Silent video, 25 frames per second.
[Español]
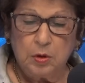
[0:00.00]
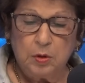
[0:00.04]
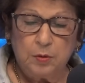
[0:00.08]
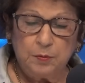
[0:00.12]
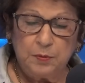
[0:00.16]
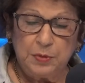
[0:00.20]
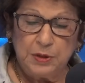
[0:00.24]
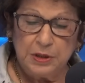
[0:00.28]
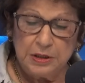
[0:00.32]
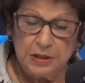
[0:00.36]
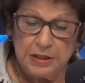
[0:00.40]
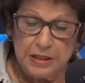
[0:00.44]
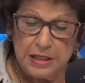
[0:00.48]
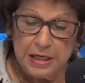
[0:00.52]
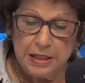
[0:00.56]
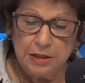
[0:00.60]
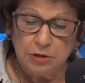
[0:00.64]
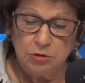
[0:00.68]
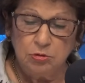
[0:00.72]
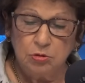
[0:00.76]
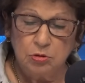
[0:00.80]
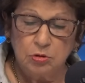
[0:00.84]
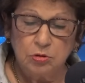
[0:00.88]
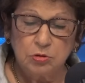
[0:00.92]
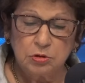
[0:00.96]

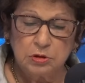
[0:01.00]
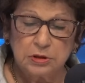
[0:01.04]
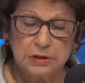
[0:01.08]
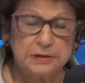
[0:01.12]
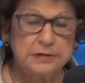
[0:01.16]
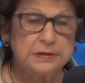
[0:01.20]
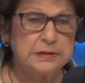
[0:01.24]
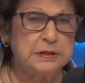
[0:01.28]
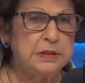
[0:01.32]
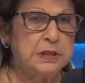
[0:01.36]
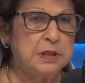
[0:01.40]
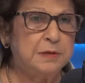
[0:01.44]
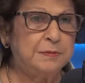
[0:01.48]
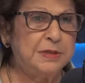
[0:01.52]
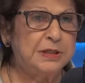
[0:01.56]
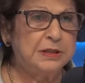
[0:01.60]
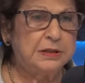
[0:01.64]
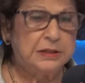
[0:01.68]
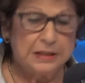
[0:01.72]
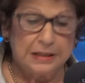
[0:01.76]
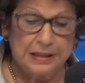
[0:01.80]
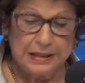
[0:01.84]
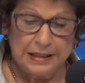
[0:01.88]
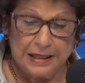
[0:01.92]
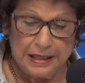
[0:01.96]
pidiendo
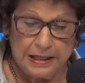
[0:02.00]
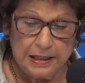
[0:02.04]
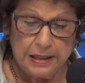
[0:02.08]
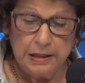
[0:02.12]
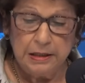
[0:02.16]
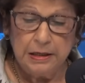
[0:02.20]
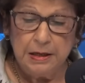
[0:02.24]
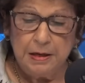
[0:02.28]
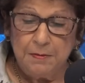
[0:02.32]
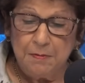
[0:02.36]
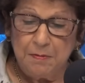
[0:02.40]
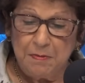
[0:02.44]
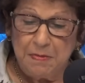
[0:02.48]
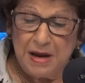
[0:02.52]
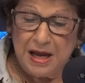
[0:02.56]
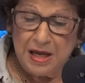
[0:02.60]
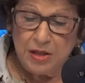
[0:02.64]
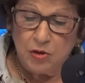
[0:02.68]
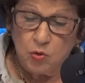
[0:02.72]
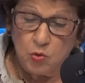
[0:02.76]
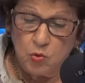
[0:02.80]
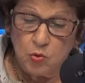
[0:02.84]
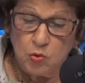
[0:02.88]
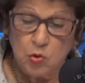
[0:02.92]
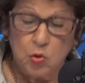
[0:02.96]
sencillamente que
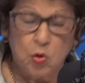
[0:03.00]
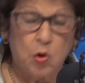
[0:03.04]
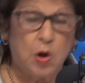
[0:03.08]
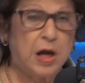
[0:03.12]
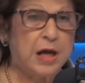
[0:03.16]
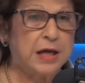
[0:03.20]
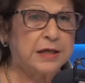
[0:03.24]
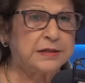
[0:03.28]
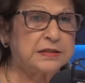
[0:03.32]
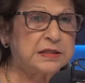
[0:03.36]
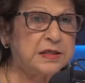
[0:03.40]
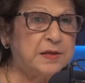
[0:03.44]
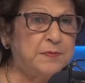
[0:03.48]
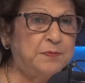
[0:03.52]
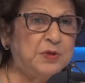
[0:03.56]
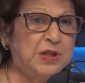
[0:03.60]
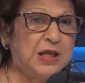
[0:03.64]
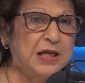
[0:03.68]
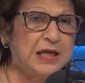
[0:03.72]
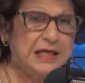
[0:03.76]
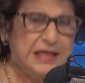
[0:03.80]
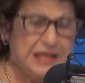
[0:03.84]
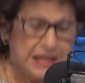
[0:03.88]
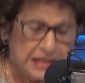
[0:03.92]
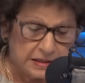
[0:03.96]
Maduro
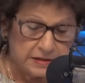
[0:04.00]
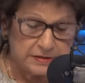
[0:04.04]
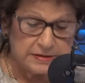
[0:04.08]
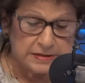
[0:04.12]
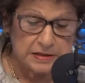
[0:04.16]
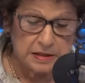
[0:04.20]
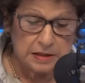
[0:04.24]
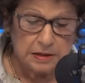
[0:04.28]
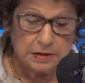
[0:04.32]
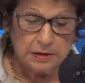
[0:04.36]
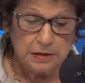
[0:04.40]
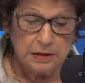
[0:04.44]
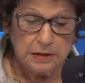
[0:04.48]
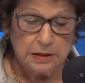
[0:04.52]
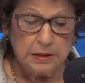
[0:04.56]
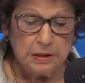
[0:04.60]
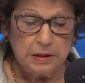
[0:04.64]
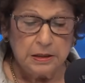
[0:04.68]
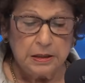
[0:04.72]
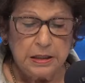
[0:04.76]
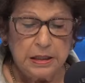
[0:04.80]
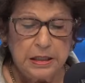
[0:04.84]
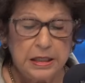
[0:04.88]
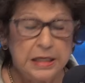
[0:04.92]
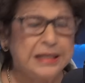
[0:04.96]
acepte irse
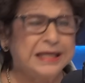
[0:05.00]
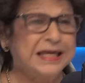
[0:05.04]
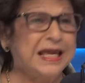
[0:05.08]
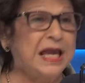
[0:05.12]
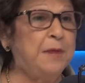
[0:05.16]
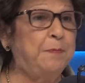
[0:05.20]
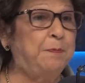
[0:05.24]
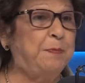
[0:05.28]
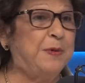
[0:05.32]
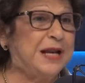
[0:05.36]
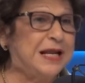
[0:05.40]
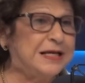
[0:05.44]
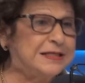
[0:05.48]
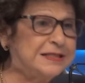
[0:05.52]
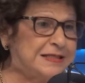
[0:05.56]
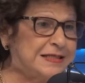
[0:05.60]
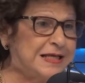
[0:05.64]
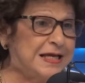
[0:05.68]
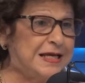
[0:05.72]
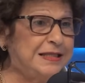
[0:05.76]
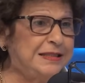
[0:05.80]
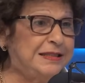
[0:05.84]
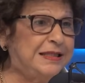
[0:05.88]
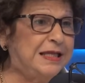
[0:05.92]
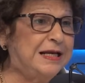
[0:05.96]
y que
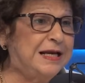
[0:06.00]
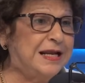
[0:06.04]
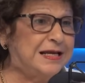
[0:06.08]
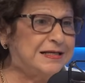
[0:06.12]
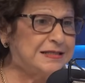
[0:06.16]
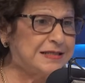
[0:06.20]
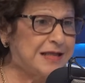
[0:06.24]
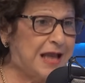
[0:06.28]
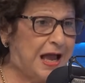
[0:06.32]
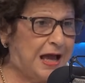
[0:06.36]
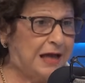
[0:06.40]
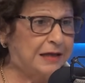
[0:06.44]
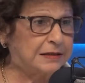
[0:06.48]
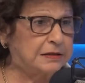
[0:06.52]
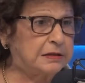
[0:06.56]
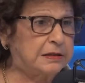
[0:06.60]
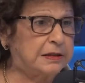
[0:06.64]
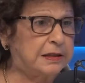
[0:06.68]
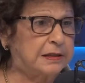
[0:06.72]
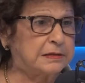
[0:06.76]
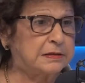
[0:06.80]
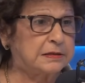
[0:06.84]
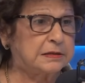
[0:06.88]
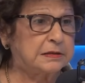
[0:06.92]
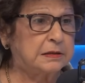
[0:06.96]
presente las
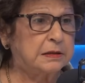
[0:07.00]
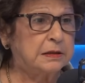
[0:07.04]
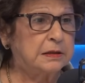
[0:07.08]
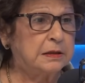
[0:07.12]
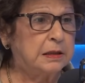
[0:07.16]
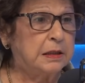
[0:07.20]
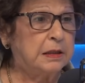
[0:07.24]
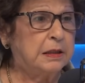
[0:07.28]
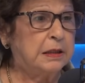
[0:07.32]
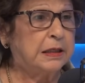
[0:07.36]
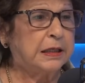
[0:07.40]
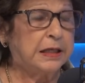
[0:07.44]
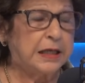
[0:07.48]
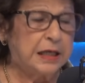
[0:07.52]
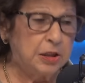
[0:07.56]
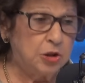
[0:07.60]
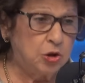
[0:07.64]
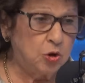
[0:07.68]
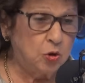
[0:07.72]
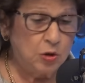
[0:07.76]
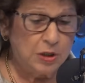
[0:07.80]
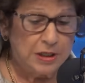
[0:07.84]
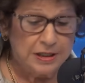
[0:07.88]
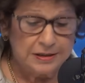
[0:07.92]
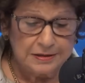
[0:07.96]
actas que
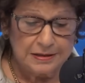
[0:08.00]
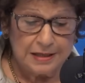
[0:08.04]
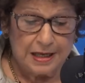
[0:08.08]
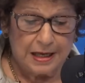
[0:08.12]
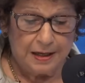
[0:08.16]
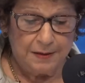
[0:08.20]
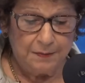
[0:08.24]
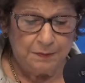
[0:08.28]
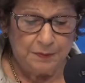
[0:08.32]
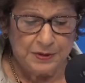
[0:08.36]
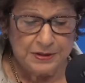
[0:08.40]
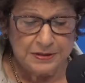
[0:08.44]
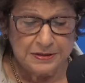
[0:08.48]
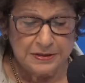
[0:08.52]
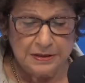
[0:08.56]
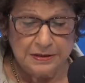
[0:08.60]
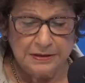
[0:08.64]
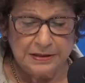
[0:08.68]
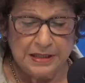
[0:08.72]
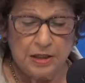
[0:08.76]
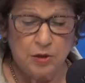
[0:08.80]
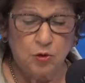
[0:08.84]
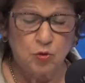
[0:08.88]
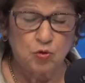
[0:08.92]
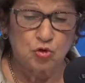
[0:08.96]
no las han
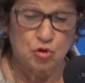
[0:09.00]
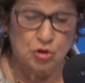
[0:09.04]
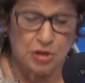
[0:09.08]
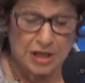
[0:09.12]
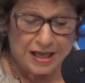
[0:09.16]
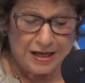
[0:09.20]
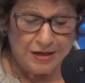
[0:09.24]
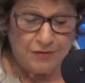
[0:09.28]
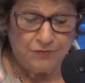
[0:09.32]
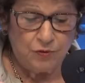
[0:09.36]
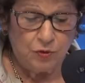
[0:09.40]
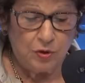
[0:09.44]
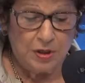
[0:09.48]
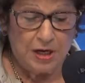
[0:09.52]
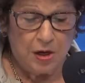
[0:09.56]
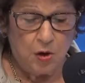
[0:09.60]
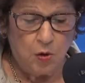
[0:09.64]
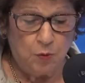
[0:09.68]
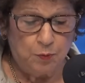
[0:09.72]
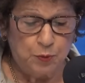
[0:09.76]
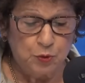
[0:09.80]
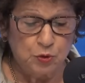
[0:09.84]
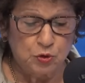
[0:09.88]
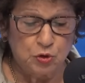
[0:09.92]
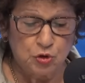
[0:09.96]
presentado, salvo la
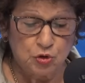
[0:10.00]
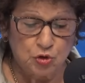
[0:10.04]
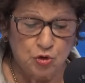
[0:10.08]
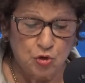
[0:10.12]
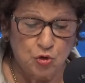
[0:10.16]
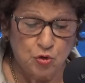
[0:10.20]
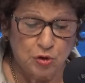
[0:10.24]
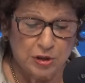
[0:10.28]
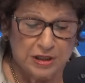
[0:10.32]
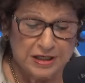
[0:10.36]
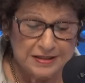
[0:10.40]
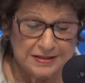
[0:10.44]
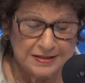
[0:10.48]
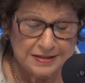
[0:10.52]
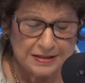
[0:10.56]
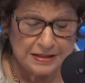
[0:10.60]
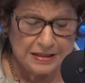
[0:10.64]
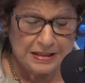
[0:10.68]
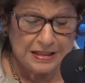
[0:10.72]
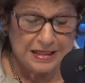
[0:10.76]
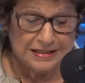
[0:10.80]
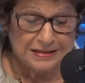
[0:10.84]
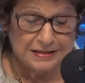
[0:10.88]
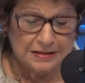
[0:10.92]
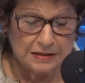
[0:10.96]
oposición que sí
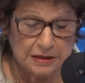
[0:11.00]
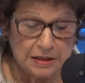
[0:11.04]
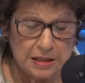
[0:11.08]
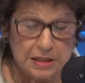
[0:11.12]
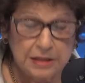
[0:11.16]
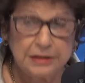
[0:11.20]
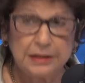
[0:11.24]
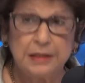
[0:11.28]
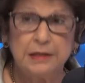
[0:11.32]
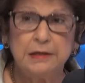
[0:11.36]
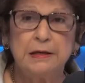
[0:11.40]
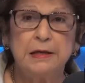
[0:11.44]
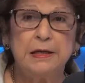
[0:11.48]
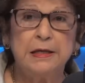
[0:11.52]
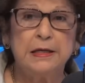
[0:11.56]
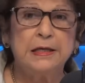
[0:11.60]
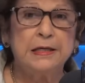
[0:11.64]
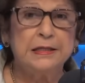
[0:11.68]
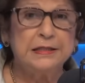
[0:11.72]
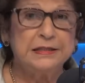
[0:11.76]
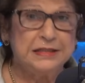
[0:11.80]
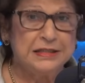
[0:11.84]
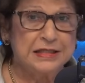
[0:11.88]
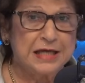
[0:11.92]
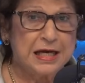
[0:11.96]
las tiene
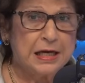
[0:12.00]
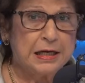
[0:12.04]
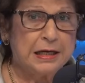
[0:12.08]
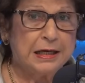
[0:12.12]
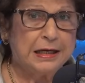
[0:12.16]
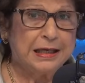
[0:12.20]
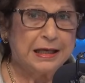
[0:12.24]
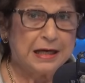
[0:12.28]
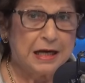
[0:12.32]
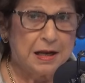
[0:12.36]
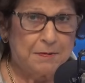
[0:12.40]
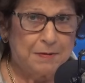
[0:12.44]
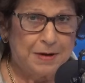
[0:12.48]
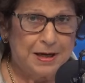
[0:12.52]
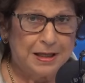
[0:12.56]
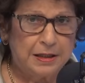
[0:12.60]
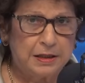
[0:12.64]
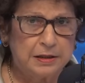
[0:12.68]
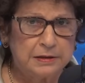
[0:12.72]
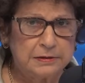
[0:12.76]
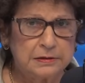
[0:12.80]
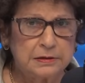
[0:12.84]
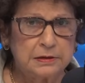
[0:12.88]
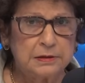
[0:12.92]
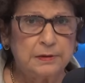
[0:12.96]
ya
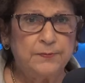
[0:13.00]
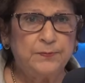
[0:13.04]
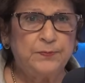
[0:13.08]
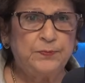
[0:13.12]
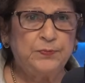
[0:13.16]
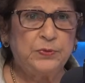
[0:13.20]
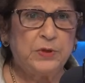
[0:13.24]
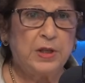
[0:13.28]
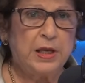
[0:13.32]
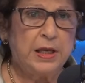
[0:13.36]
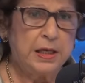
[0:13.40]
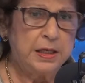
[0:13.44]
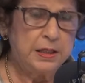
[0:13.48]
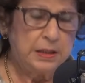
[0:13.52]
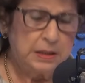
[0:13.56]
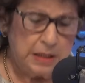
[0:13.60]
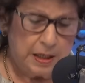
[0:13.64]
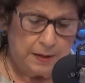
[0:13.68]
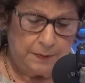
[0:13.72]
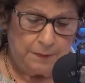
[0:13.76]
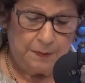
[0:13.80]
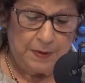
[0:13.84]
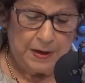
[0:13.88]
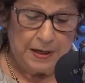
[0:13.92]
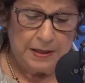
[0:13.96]
grabadas en
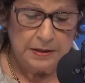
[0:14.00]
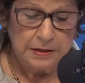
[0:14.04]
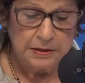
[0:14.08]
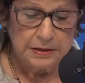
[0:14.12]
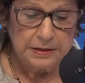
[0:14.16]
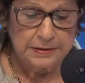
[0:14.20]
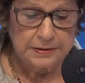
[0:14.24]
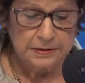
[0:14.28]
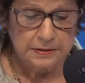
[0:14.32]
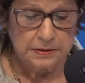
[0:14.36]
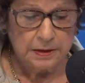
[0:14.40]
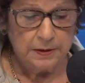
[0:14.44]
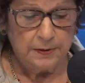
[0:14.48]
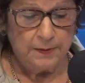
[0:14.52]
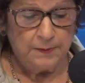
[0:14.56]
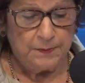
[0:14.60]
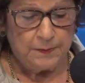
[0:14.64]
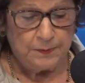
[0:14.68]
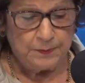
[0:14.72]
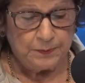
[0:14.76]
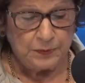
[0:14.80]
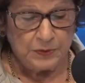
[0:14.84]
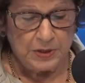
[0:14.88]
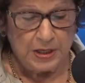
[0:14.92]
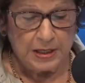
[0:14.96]
las páginas
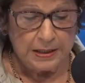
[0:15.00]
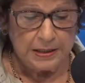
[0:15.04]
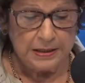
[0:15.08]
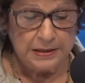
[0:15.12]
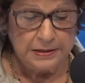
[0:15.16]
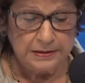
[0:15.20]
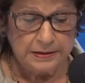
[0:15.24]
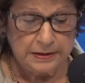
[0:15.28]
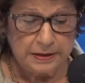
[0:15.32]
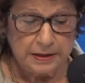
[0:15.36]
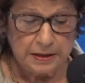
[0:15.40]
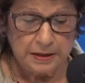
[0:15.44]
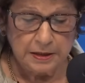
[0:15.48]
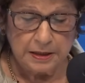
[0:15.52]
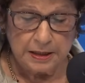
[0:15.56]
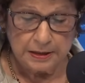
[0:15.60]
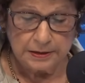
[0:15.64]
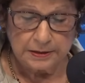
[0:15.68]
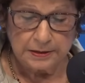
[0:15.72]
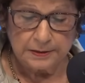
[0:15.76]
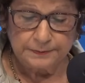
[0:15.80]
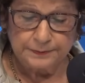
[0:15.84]
de internet.